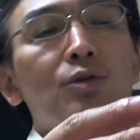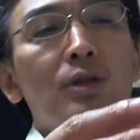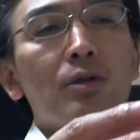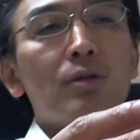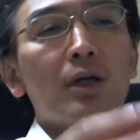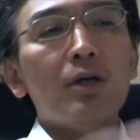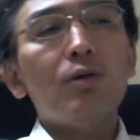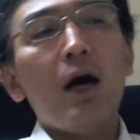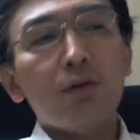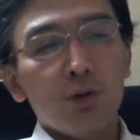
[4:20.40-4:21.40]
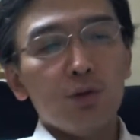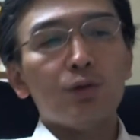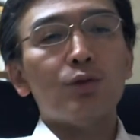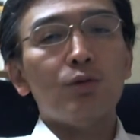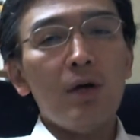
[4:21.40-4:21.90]
してるんだけど、ある業
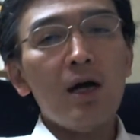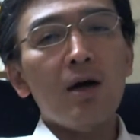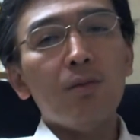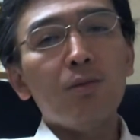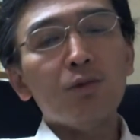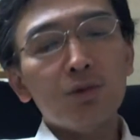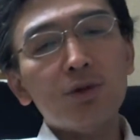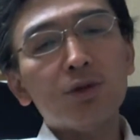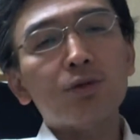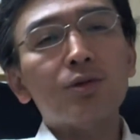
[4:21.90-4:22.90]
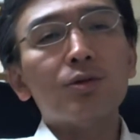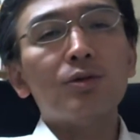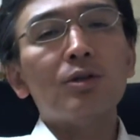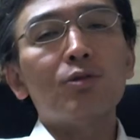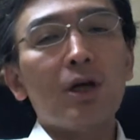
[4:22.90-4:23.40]
種はものすごい縮小
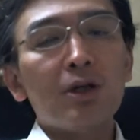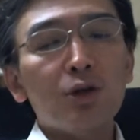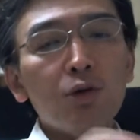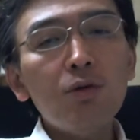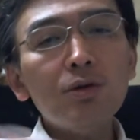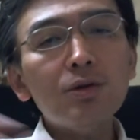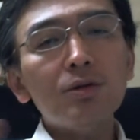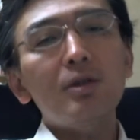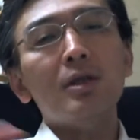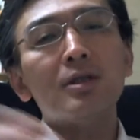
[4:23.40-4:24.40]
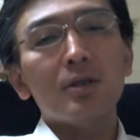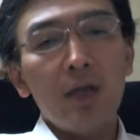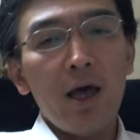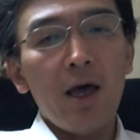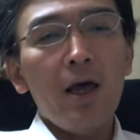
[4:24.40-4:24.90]
してるとか、業種でです
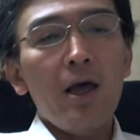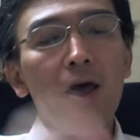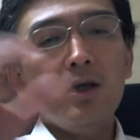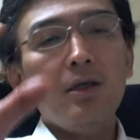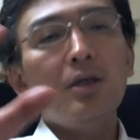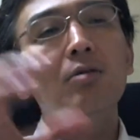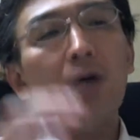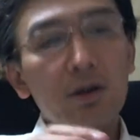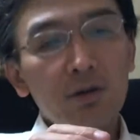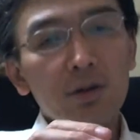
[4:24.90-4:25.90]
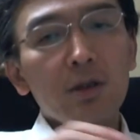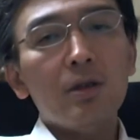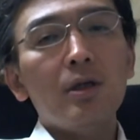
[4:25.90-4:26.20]
ね、えいい悪い、